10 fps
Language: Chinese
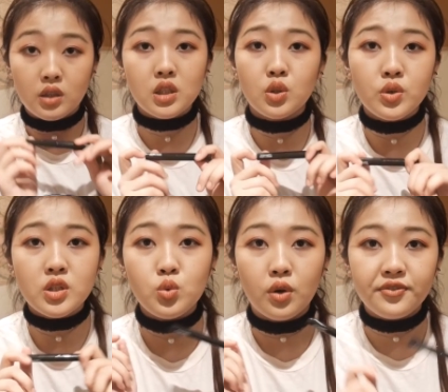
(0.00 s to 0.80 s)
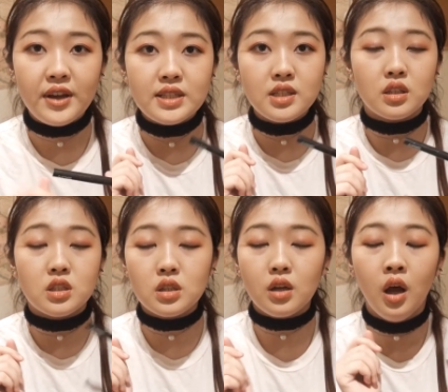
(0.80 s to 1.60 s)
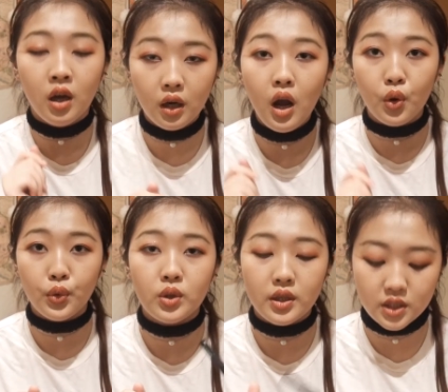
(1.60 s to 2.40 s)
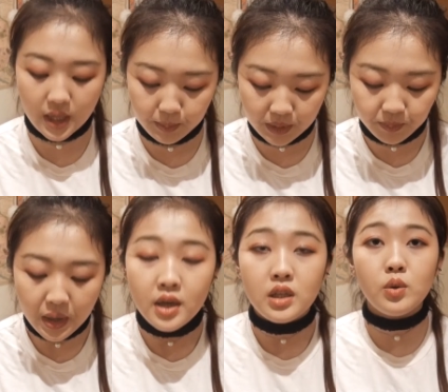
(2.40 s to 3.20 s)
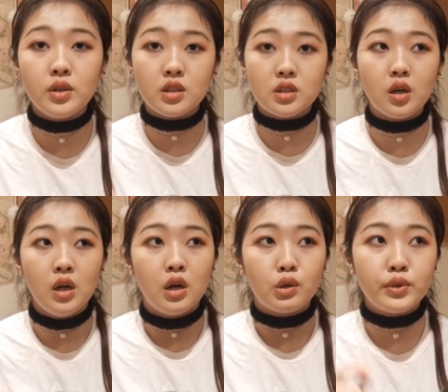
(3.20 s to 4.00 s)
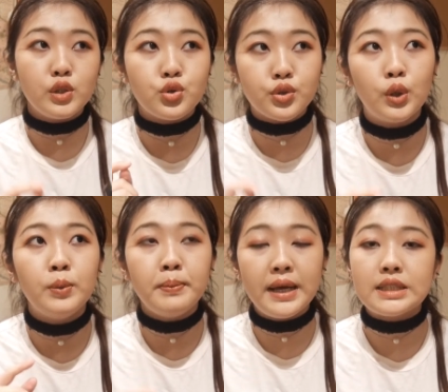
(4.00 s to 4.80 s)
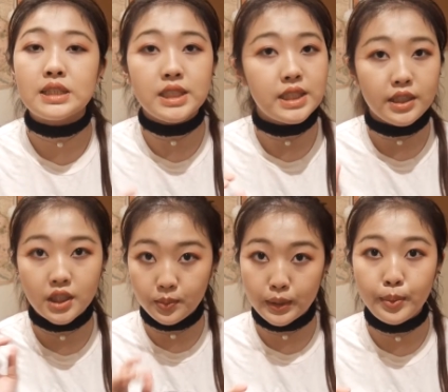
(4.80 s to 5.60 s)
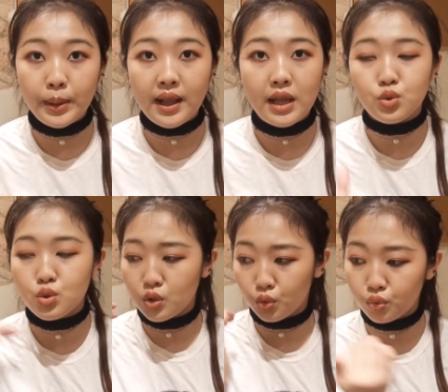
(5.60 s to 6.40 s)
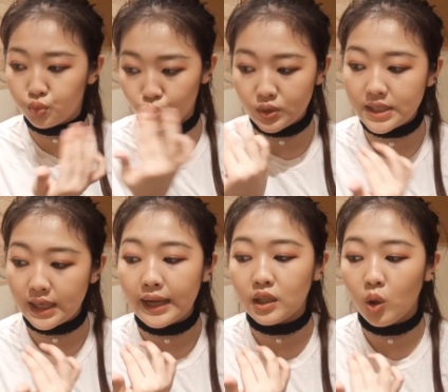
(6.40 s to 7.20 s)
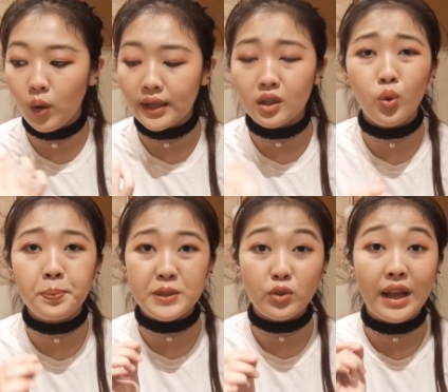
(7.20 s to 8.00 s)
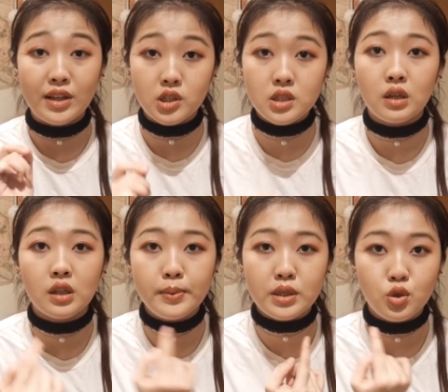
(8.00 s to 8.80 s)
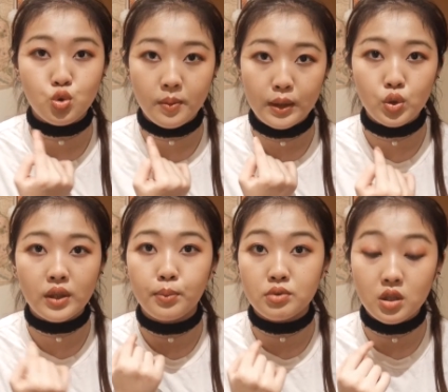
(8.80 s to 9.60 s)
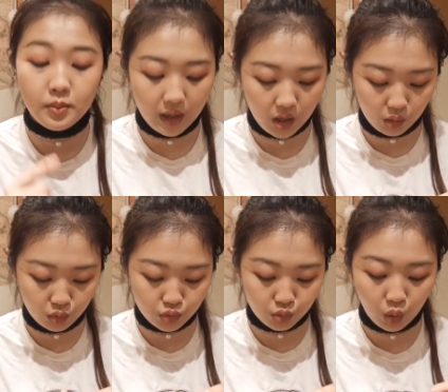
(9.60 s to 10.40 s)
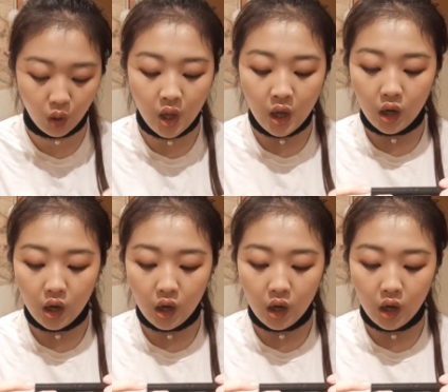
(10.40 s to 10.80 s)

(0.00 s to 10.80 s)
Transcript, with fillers: 这个东西是我发现的，真的很好用的一个产品，因为你知道 Retro Matte 系列特别特别干，所以你涂起来的话呢，会比较难上，特别是你嘴巴状态不是特别好的时候。